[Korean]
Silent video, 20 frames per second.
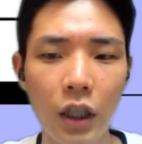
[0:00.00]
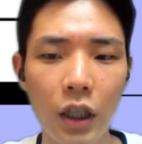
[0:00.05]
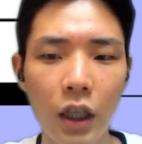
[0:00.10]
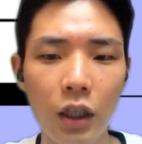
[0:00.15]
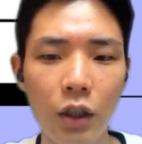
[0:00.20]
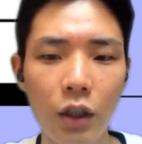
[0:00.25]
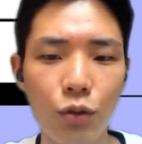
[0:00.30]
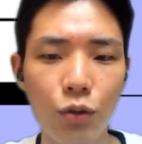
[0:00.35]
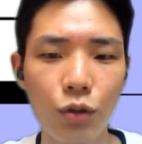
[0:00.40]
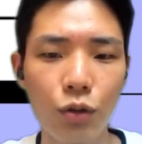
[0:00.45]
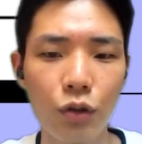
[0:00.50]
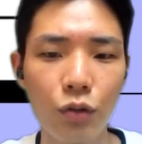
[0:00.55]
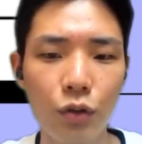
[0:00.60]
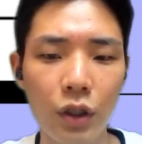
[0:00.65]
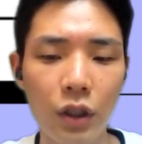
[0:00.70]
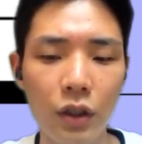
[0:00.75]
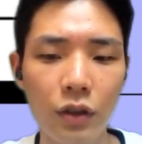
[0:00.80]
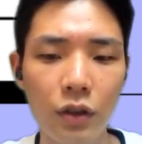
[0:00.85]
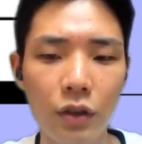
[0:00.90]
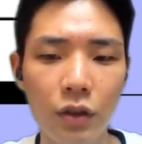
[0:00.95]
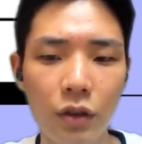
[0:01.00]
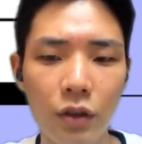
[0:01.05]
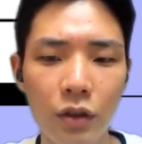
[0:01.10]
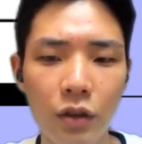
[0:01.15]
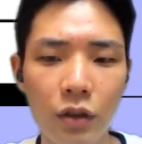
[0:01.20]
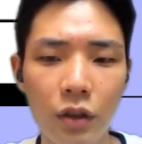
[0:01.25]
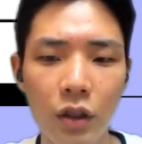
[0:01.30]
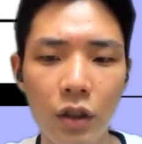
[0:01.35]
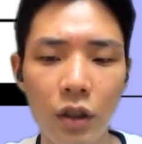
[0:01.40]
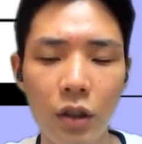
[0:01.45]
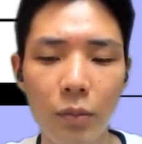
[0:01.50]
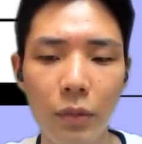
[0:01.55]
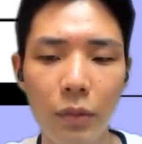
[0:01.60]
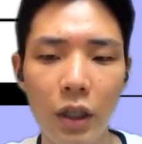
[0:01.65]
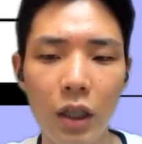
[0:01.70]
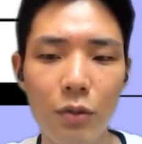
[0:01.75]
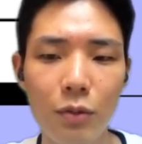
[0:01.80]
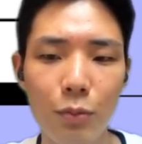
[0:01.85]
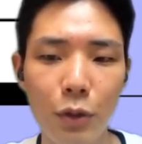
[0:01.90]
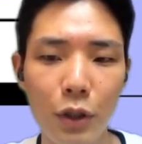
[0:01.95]
알려주기 위해서
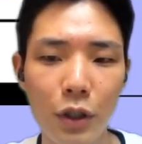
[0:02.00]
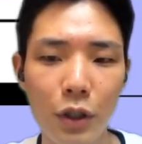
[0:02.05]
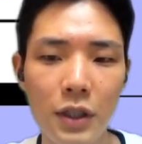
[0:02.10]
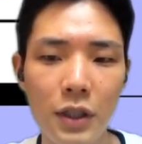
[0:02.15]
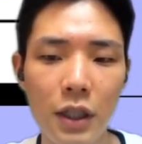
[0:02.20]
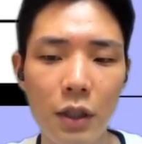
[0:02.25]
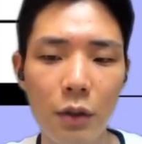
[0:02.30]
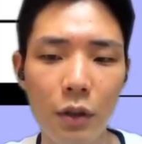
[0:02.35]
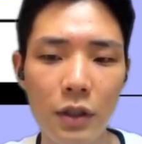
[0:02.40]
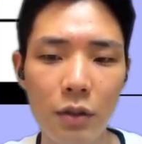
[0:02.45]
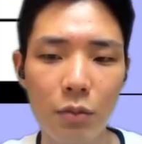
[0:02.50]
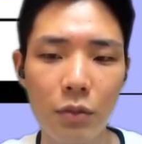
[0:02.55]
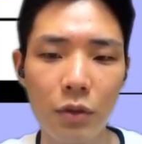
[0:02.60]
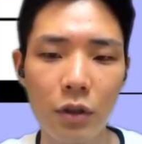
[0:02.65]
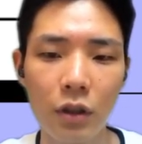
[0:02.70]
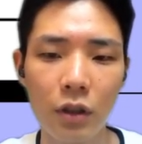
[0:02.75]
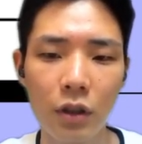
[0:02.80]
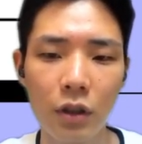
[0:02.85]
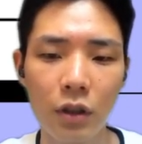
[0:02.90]
파람 스펙을 사용했습니다.